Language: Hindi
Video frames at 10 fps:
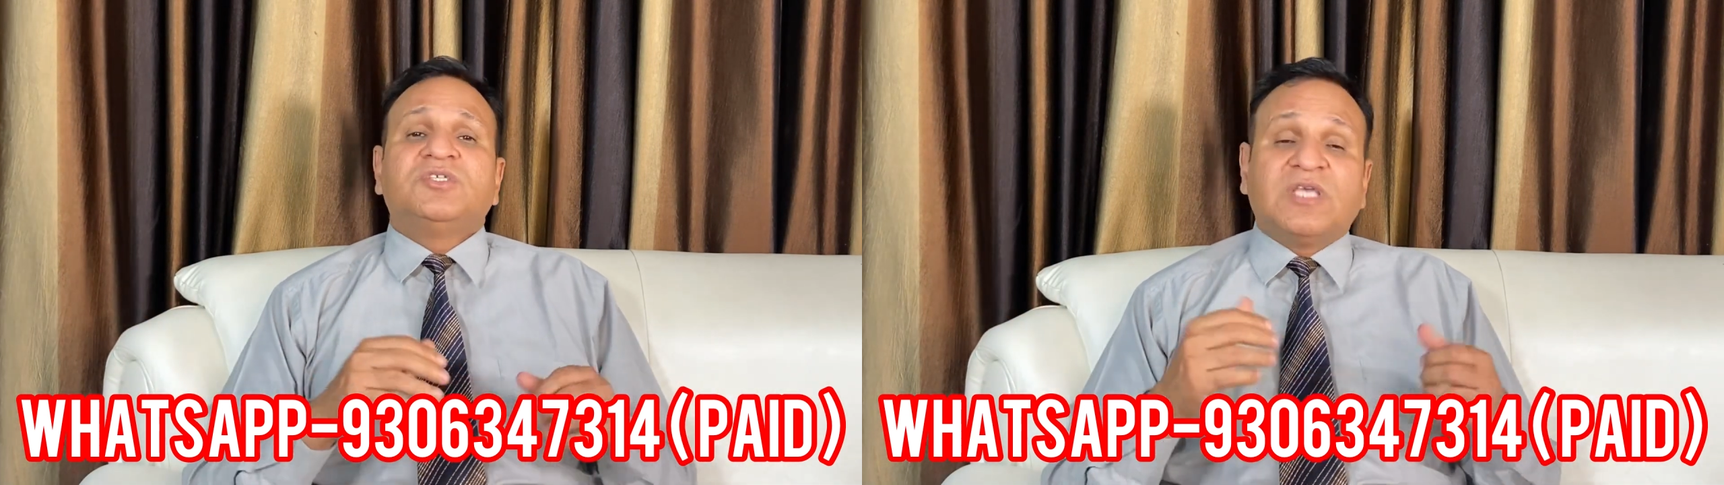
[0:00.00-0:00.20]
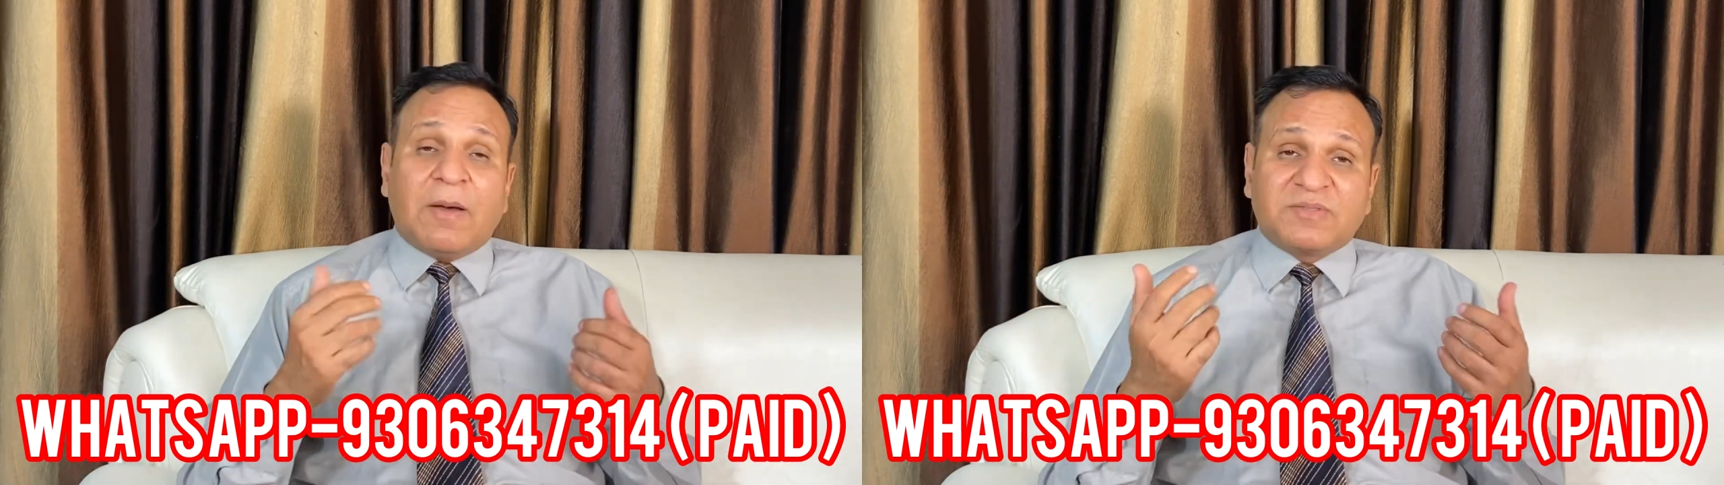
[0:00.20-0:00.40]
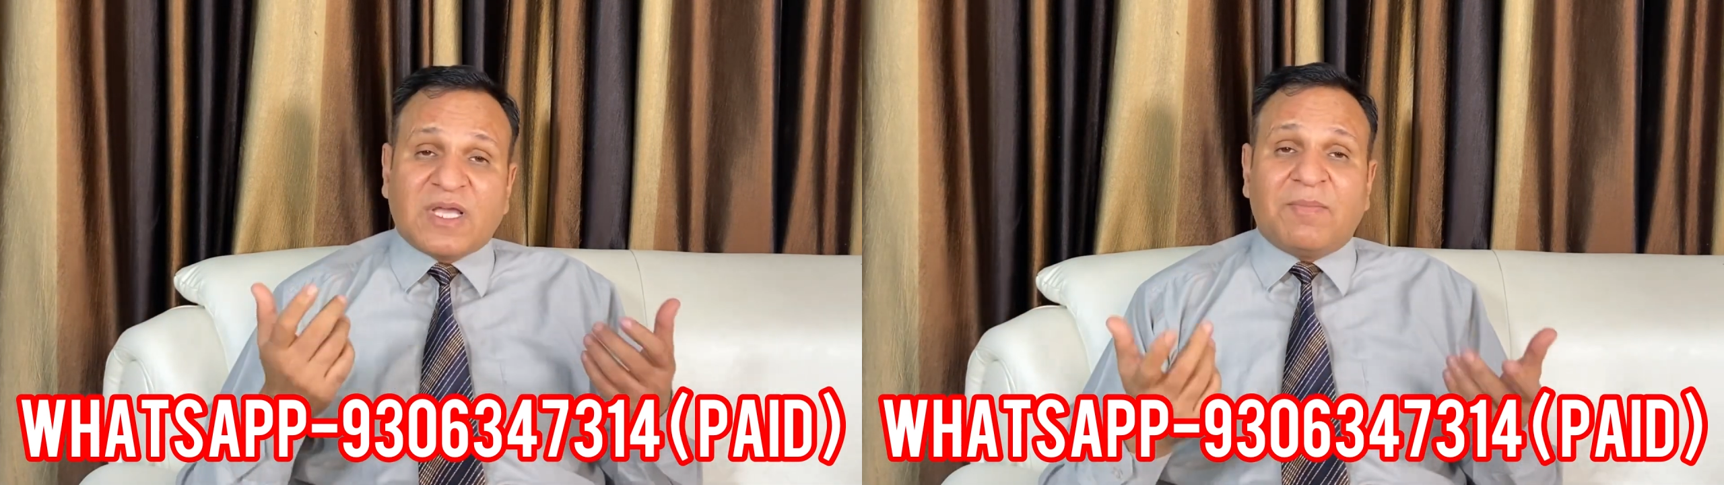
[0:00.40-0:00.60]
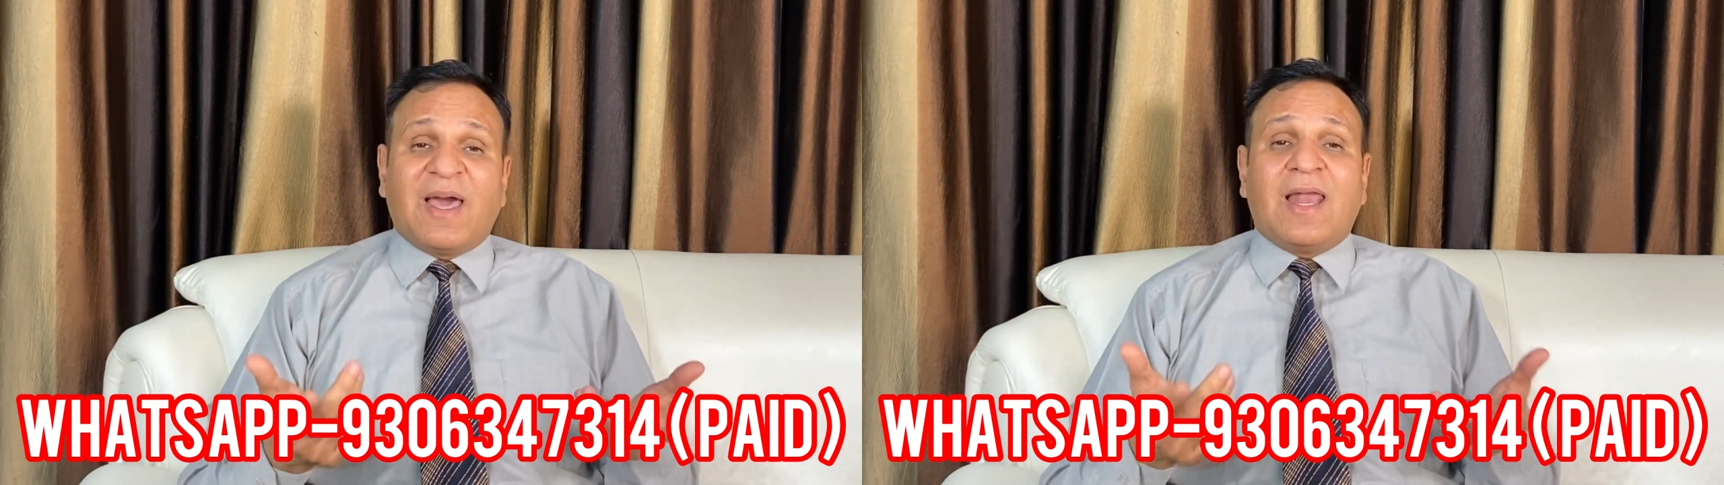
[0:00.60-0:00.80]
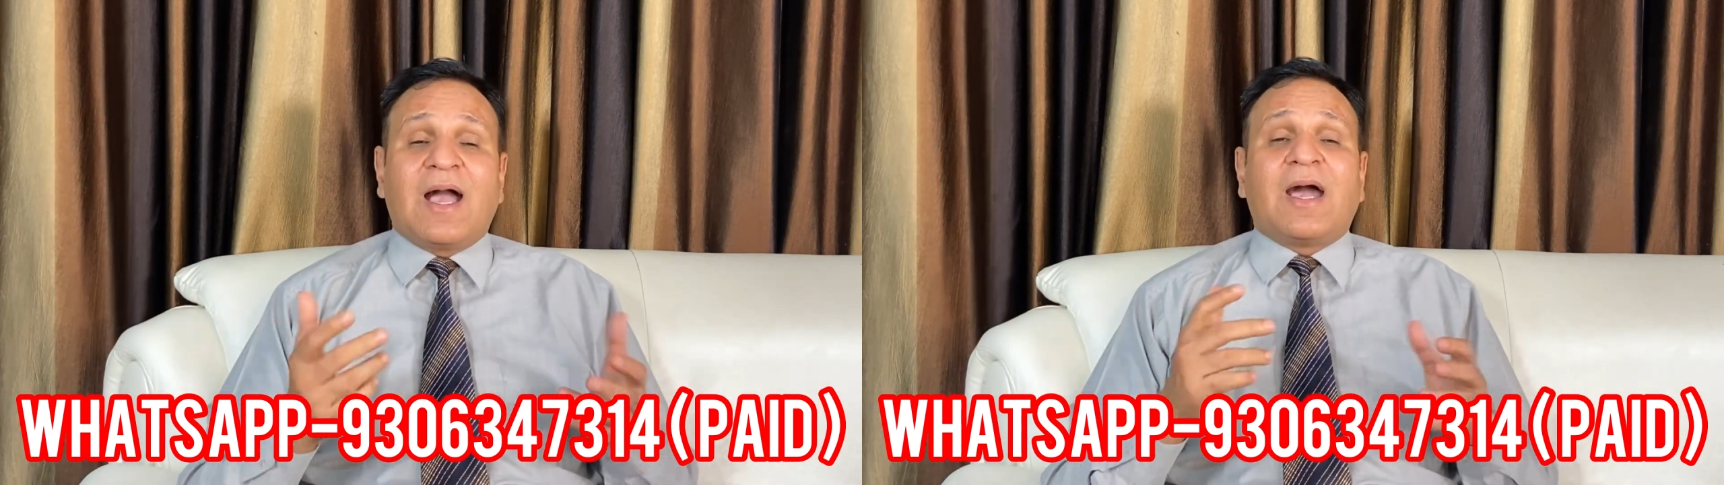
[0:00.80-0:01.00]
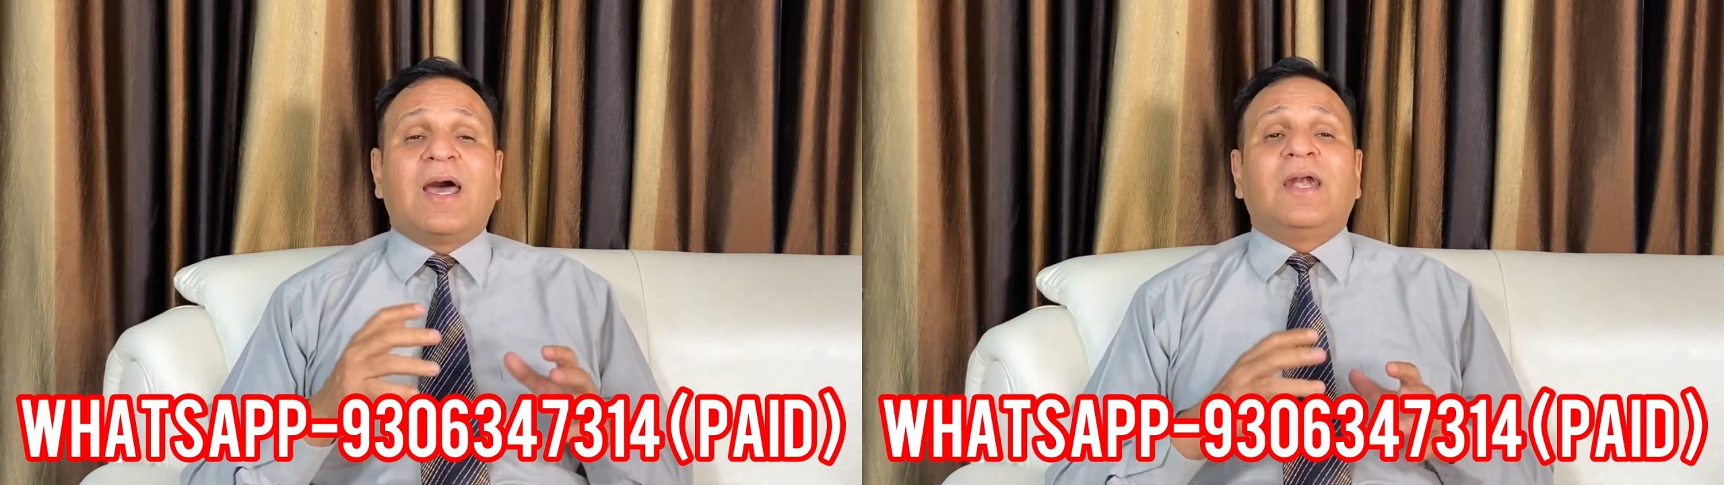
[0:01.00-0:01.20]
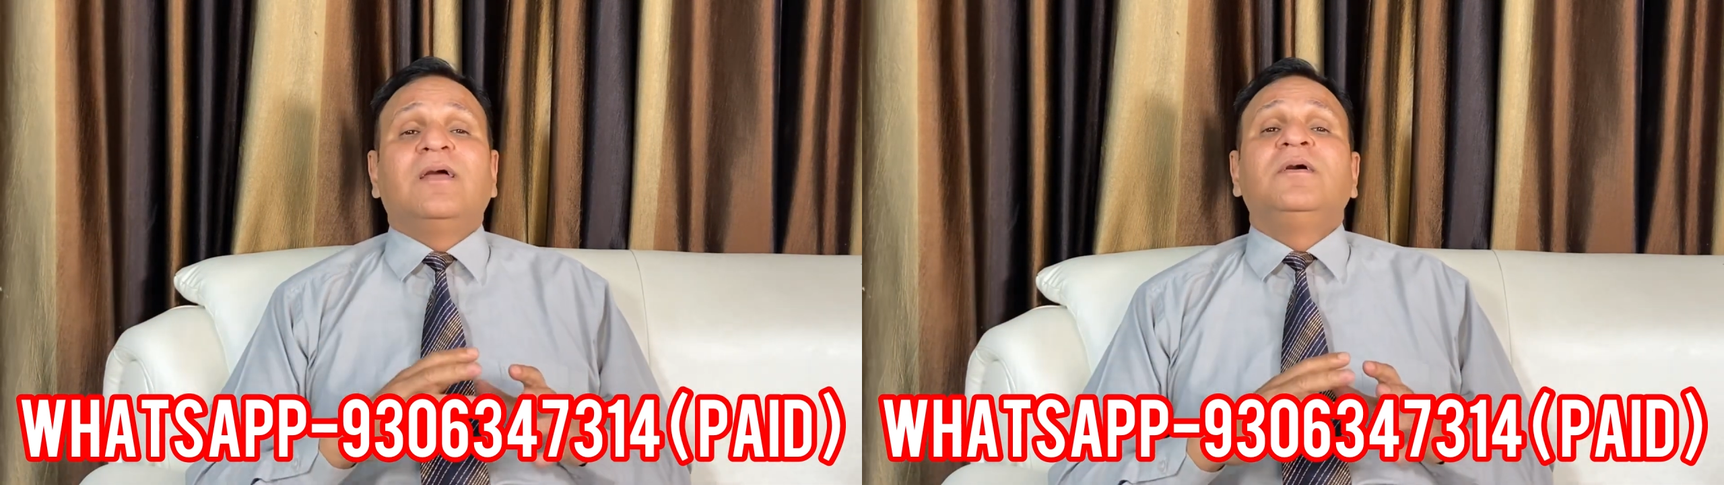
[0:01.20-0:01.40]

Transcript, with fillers: सबसे पहला कारण